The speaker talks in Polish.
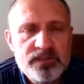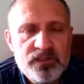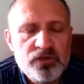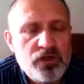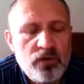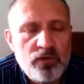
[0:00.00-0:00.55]

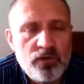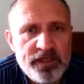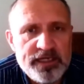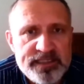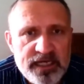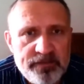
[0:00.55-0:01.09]
szkoło nas
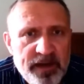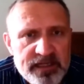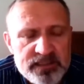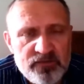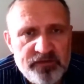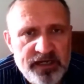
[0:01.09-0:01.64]
tak
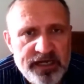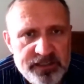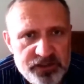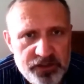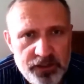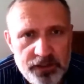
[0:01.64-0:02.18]
bardzo
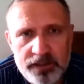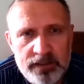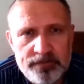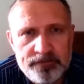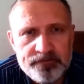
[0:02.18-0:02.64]
wyraźnie. I